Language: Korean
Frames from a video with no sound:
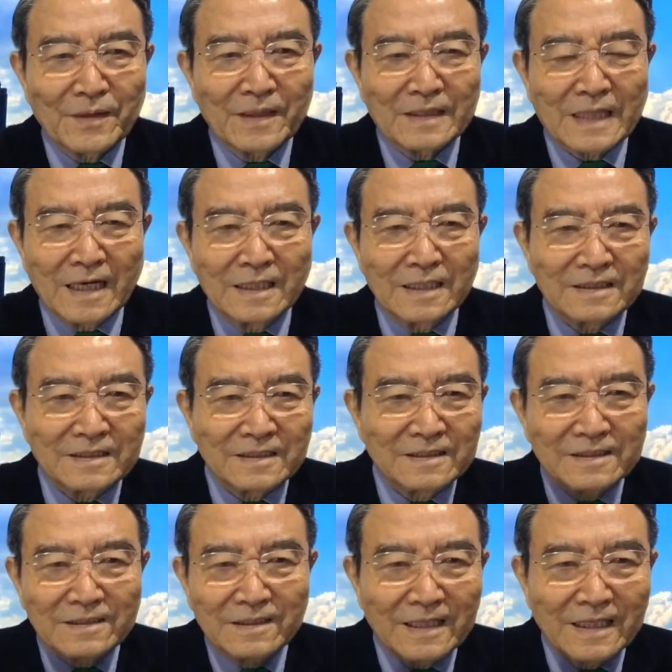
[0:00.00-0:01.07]
당을
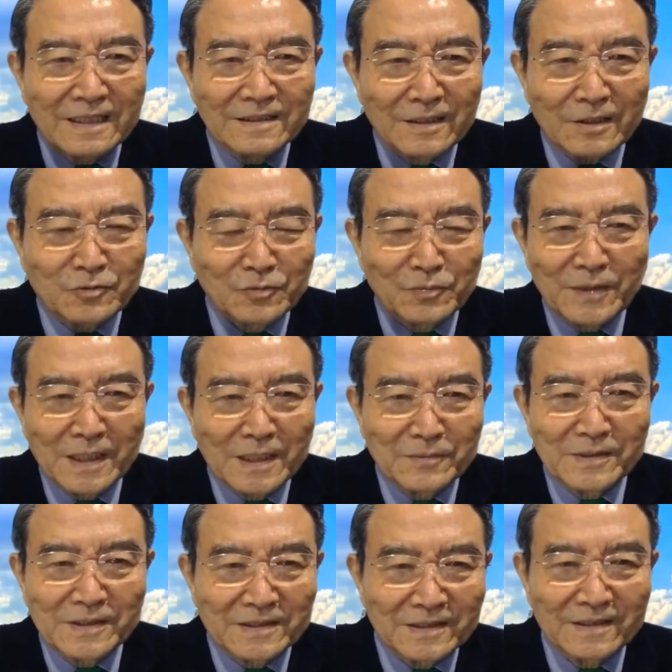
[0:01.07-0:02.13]
흔들어대는데
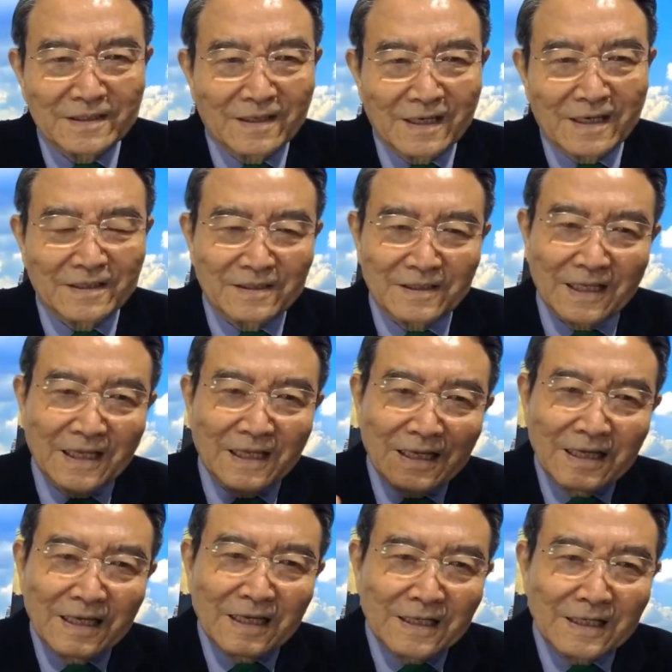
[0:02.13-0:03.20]
국민의힘을 흔들어대는데
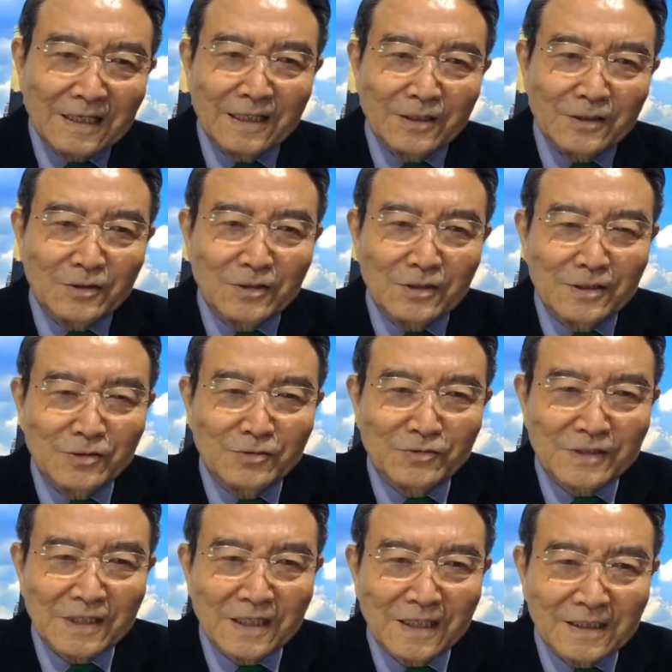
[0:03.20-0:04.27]
예,
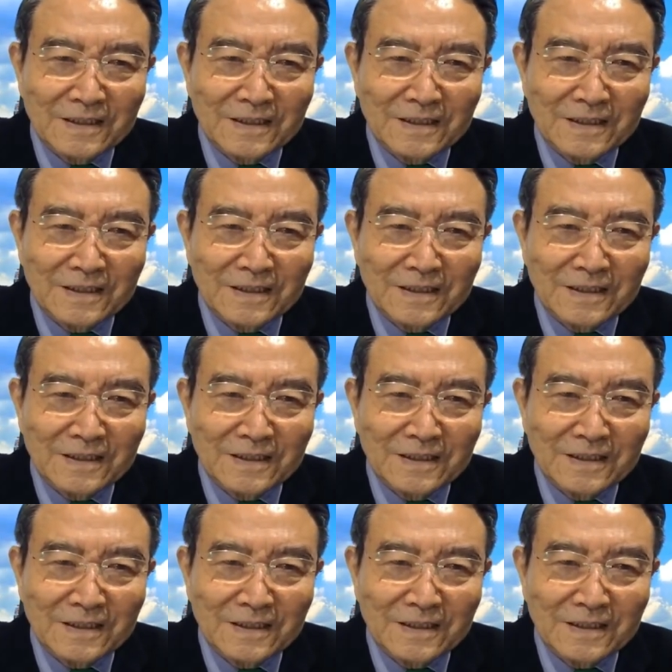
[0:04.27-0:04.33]
이준석이가